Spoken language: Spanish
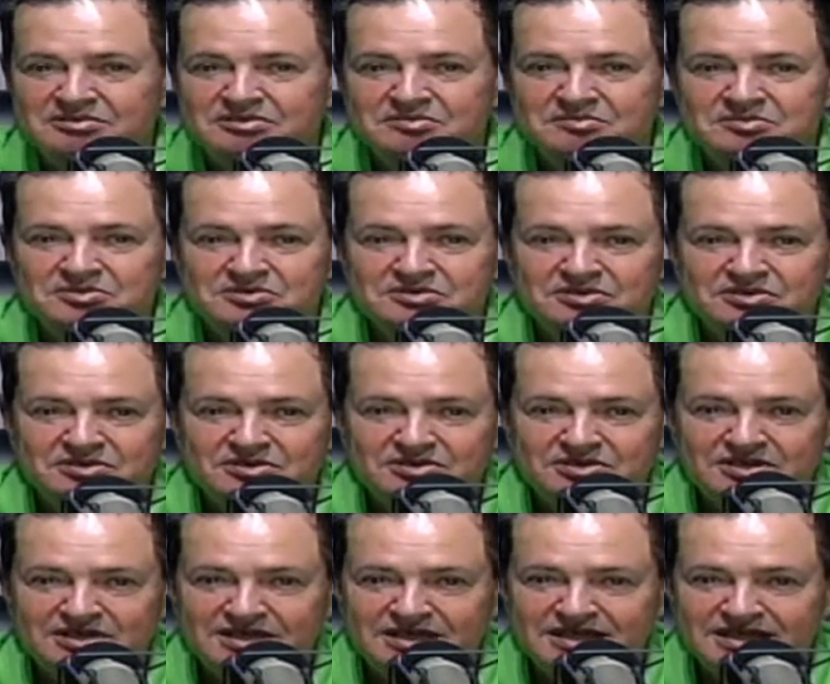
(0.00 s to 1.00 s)
como
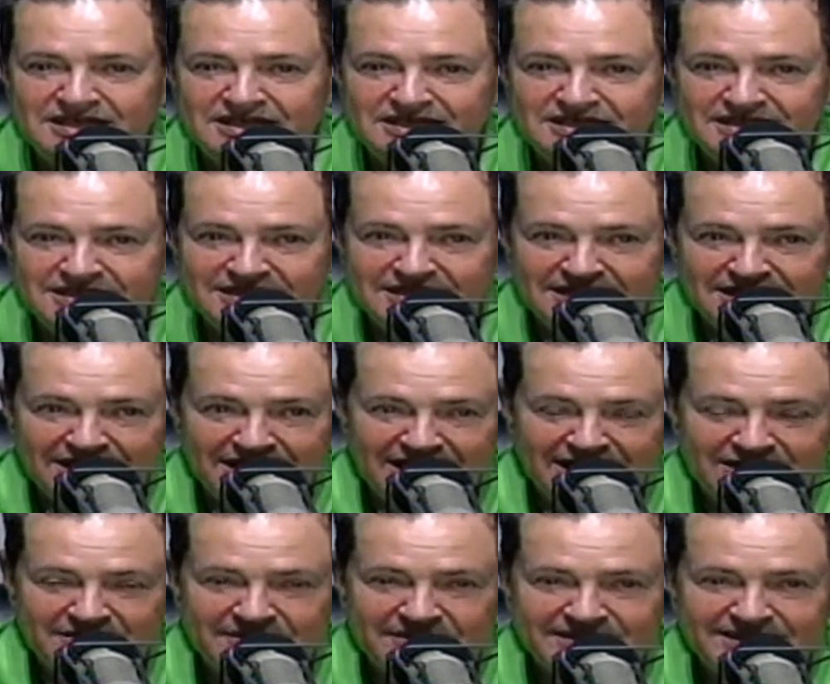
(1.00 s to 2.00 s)
Jorge
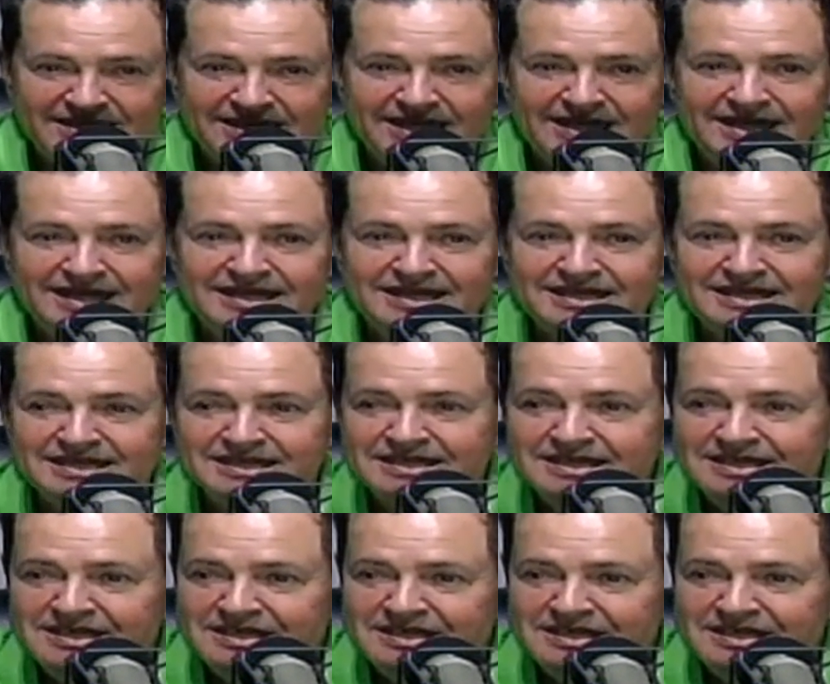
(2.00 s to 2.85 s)
Albarrán,